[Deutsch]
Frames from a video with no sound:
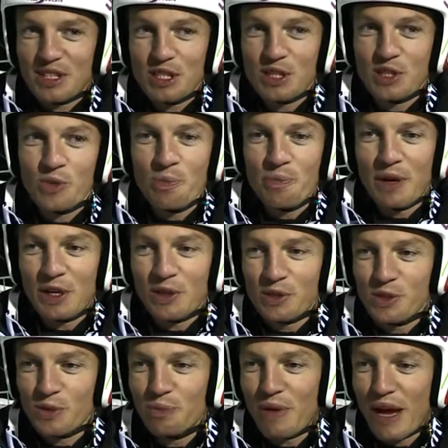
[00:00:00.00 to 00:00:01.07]
ich gesund bin und
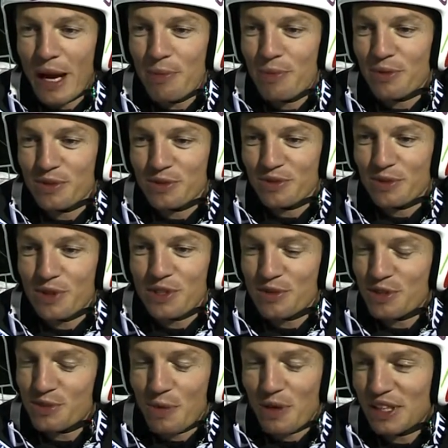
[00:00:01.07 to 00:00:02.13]
gesund bleibe und alles,
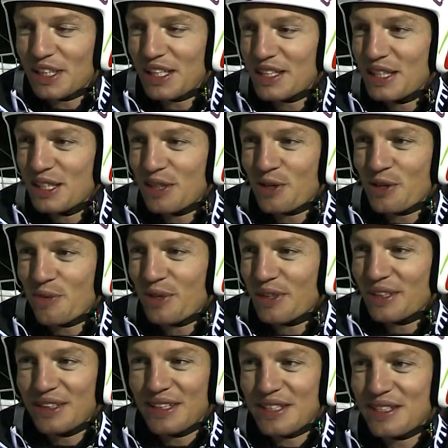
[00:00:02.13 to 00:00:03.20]
was sportliche Ziele
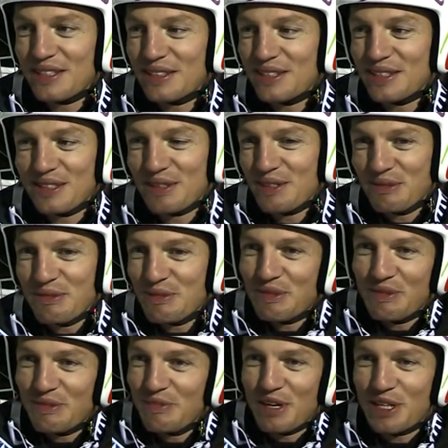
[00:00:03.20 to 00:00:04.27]
kommen, das
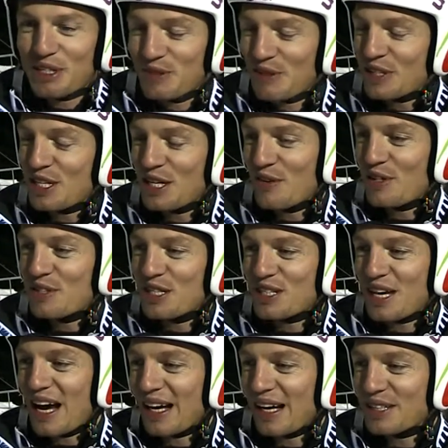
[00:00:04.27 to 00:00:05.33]
wird sich
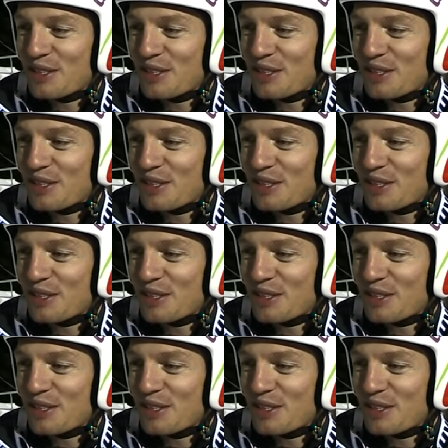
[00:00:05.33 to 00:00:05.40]
zeigen.